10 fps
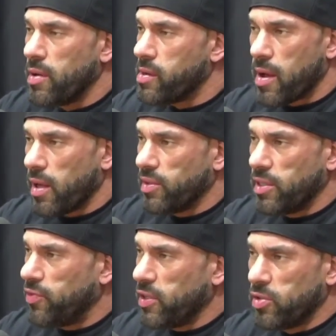Às
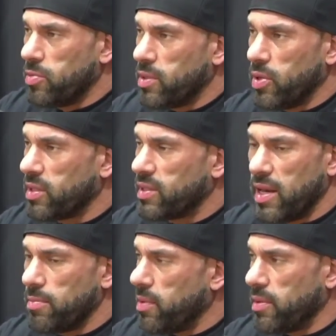vezes fez uma, duas
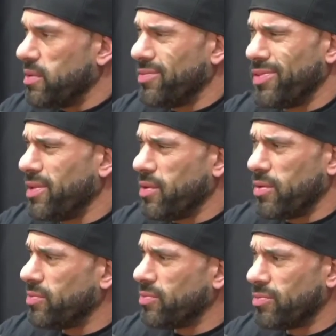séries, não, não, não, não,
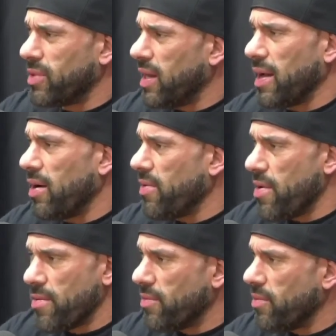não tá legal, velho.
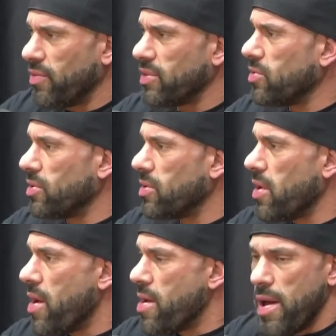Muda,
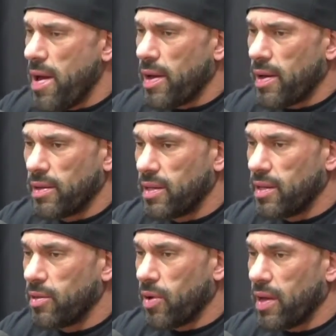né? É, cara, você
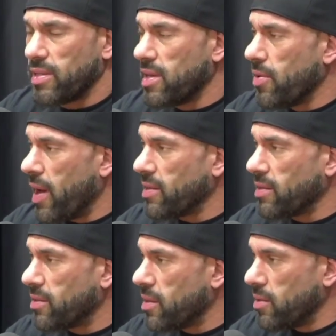então quer dizer, o cara
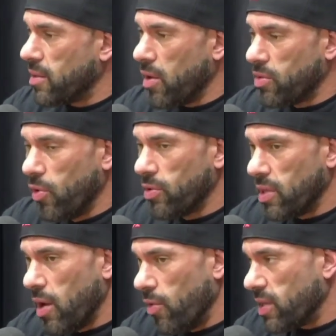tem, tem,
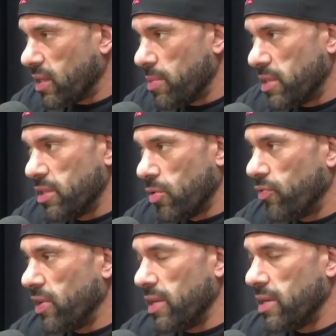tem, é exatamente isso, é o
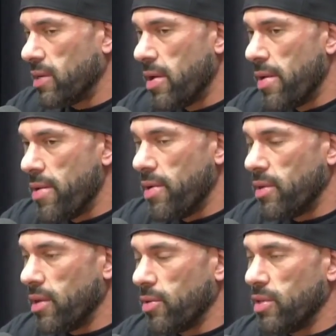feeling. Uhum.
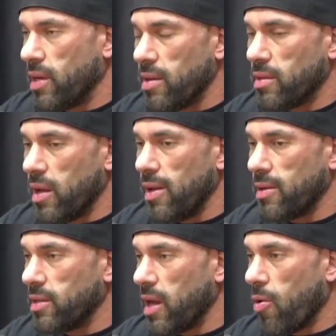Entendeu? De quem treina,
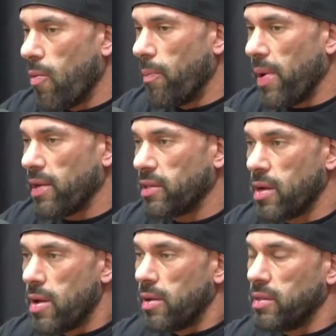de quem compete,
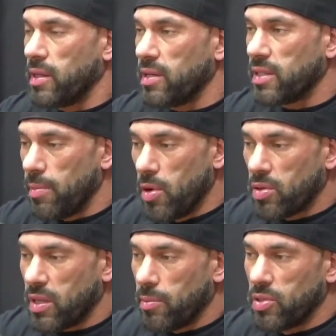de quem sabe o que
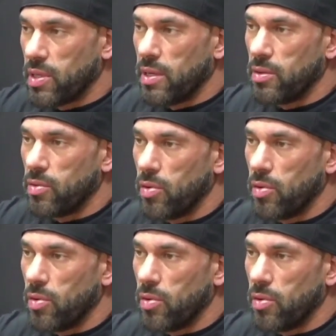está buscando,